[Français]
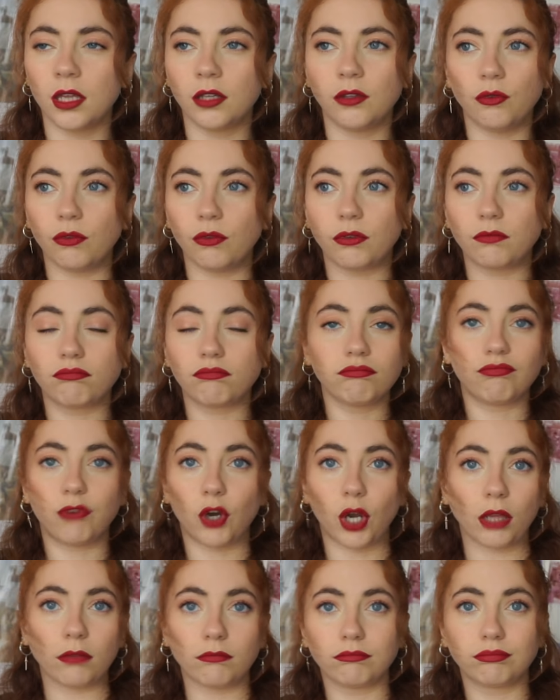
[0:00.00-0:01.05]
Donc
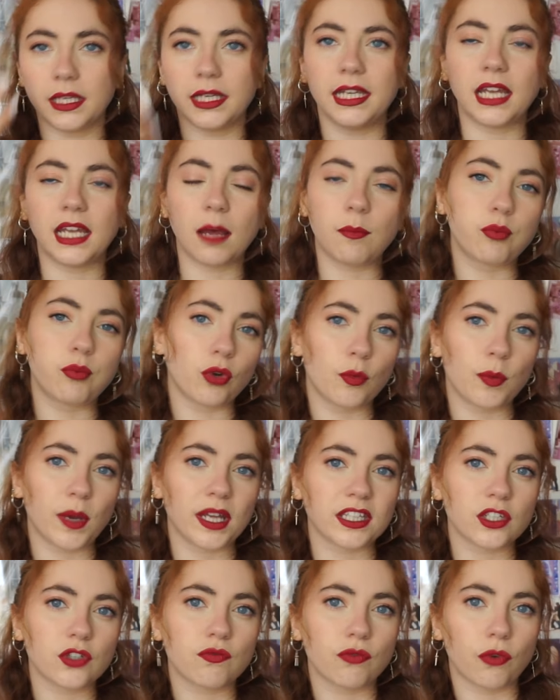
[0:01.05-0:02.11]
voilà. Et là, pour le
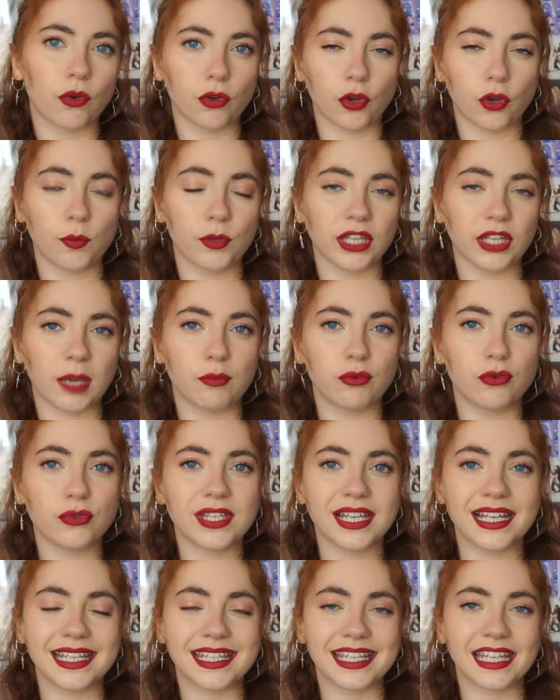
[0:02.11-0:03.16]
printemps, je vous recommanderais plus
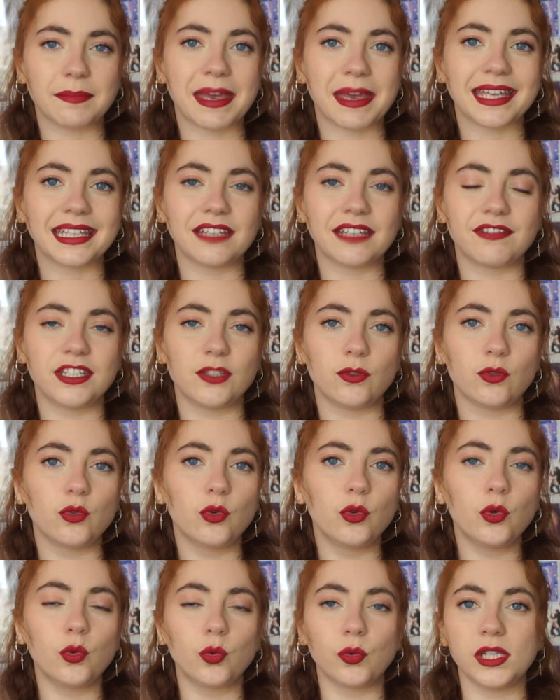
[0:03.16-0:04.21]
Les Sept maris d'Evelyne
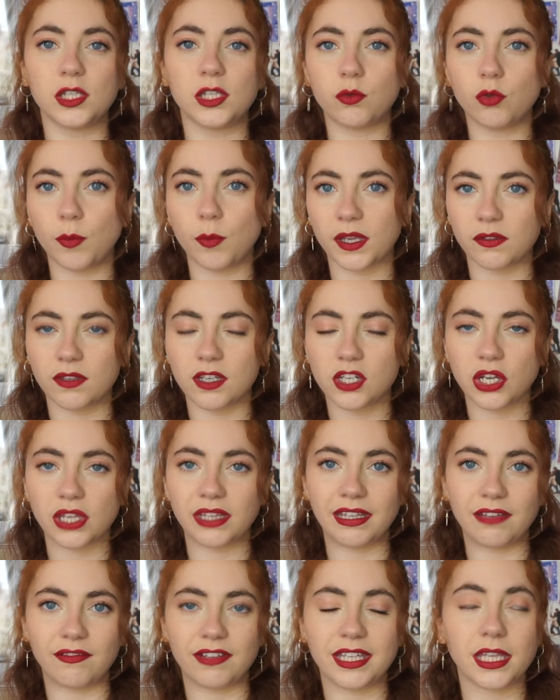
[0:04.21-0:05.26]
Hugo, où on y suit le personnage
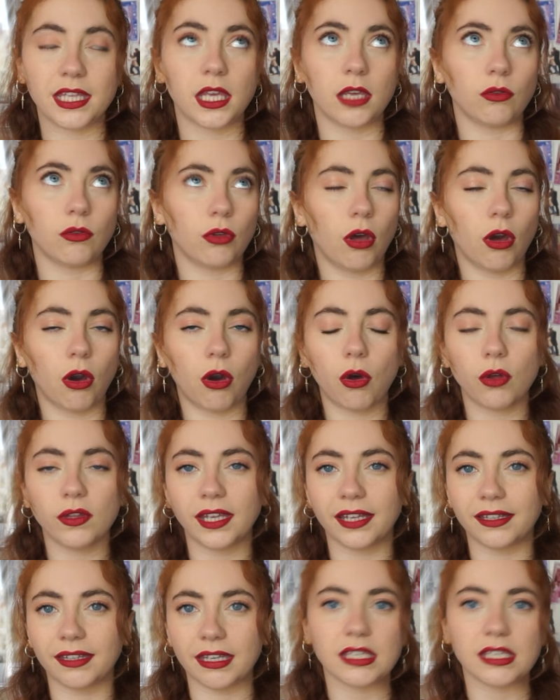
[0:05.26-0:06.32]
d'Evelyne, qui est une grande
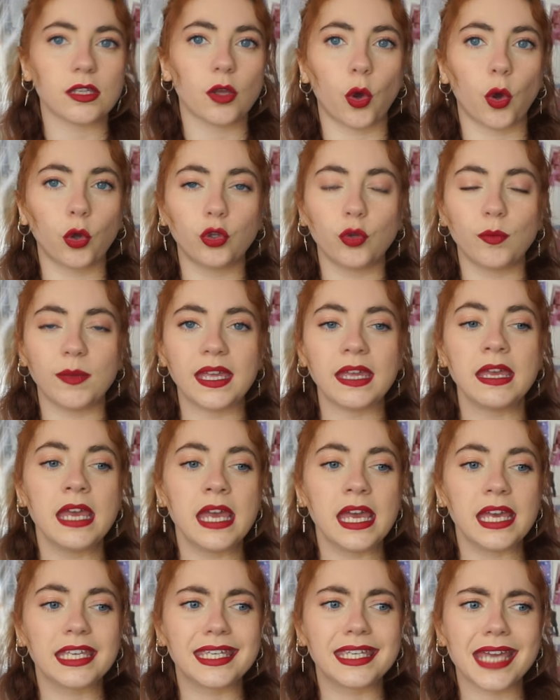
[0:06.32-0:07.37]
actrice renommée,
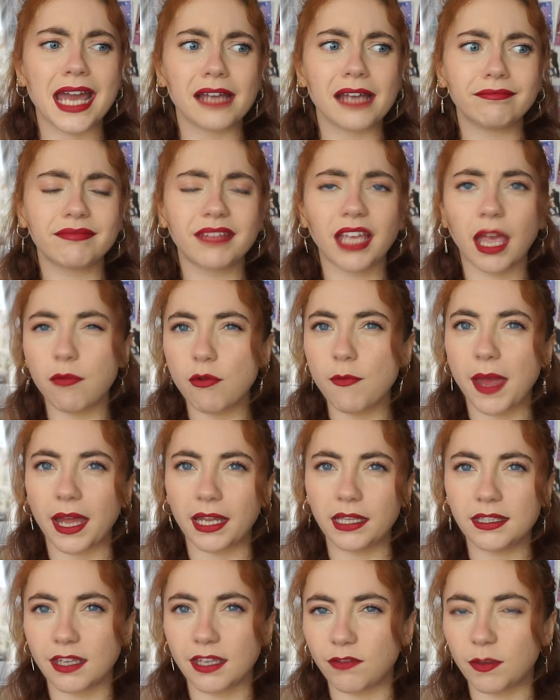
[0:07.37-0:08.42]
qui a très peu
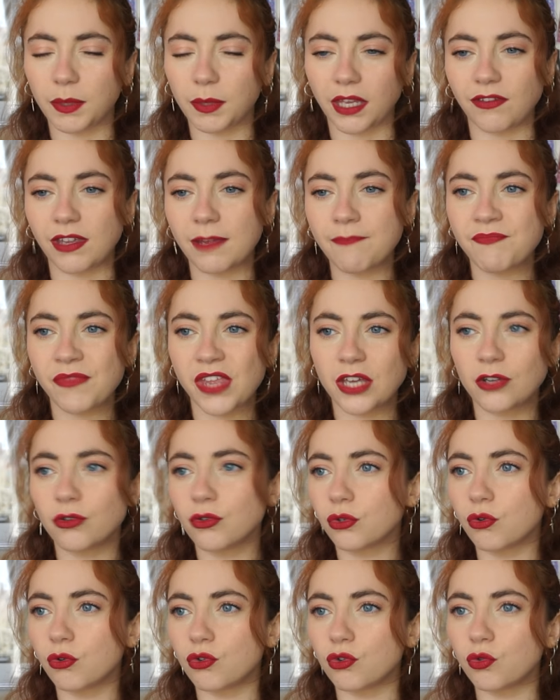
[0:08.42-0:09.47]
parlé de sa vie privée,
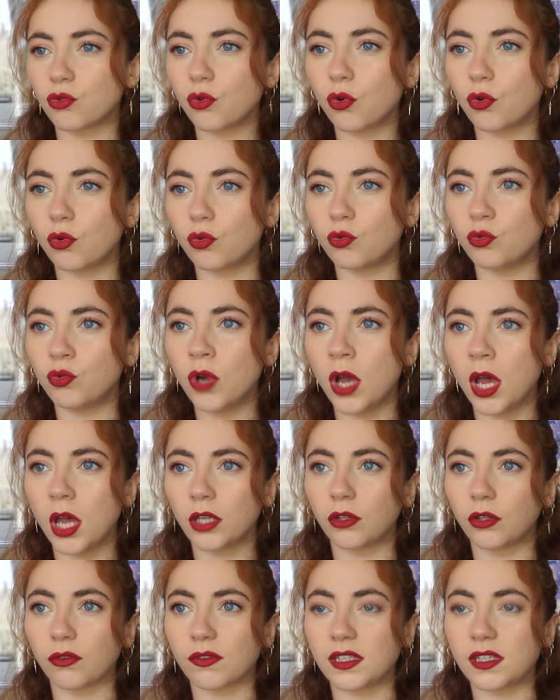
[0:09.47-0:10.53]
jusqu'au jour où,
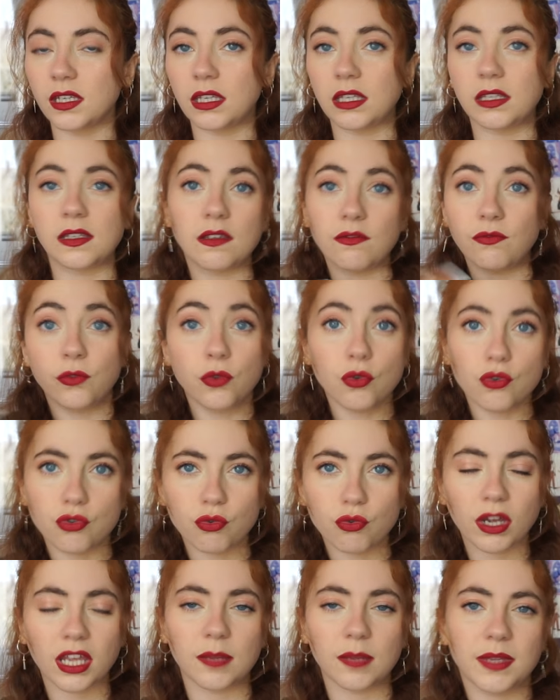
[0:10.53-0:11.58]
dans ses, vieux
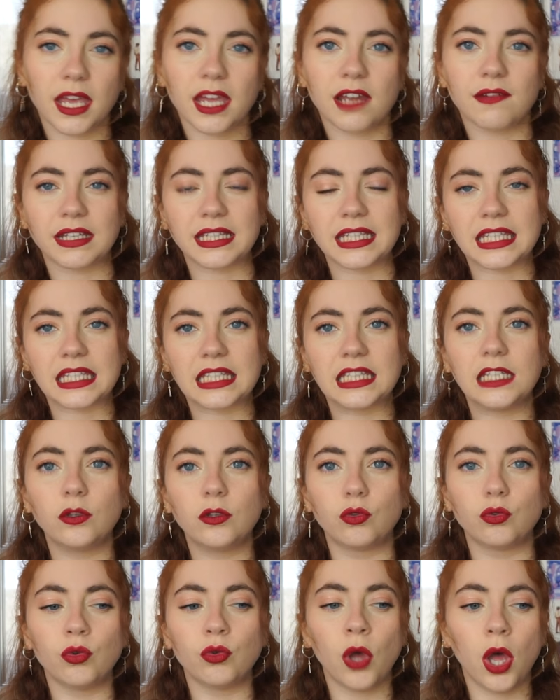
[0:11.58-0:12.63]
jours, eh bien, elle va décider
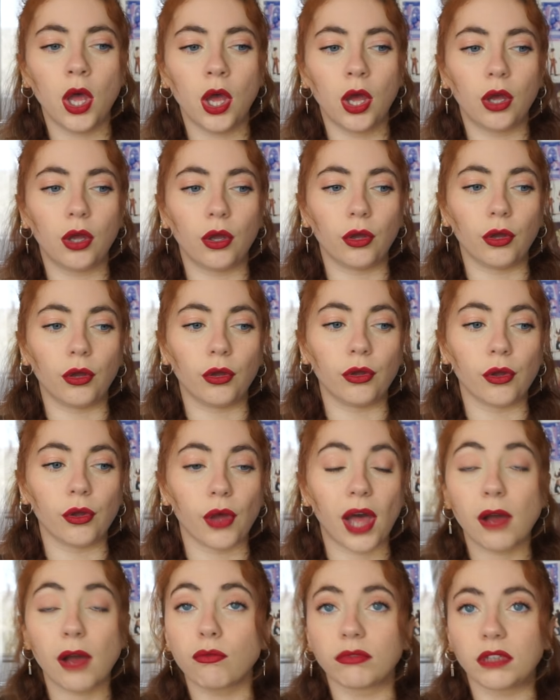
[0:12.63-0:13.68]
de euh,
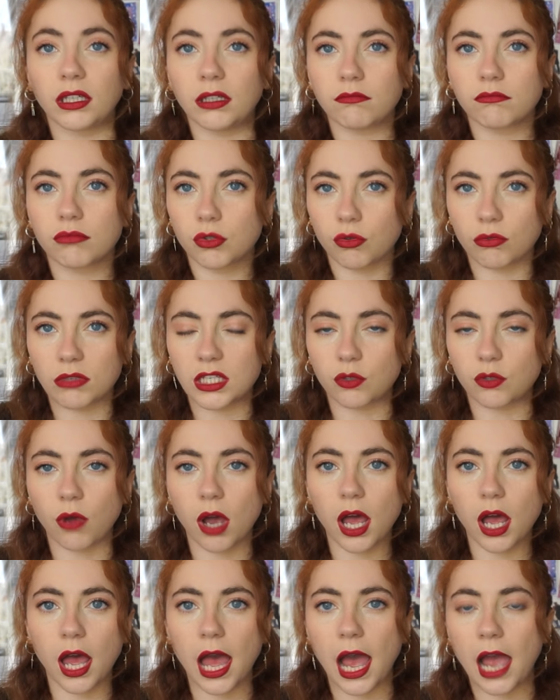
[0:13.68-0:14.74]
raconter son
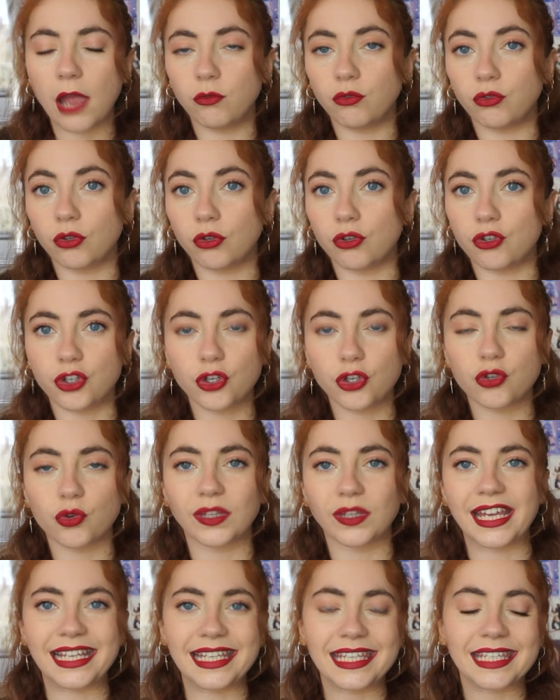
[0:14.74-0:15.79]
histoire à une jeune
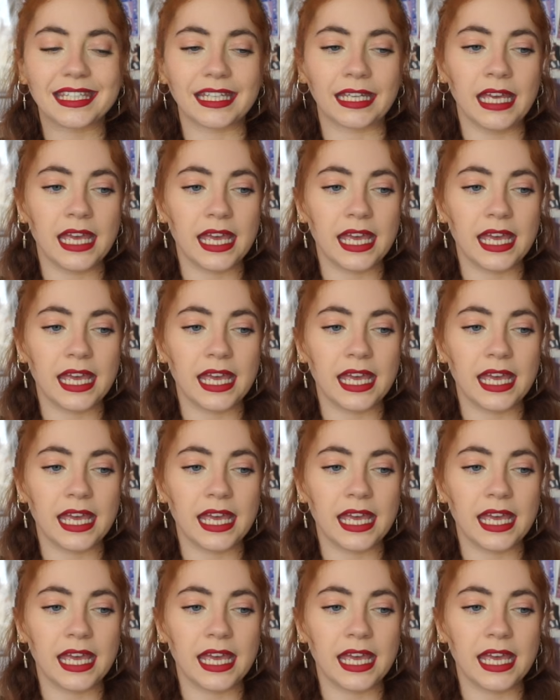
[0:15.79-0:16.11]
journaliste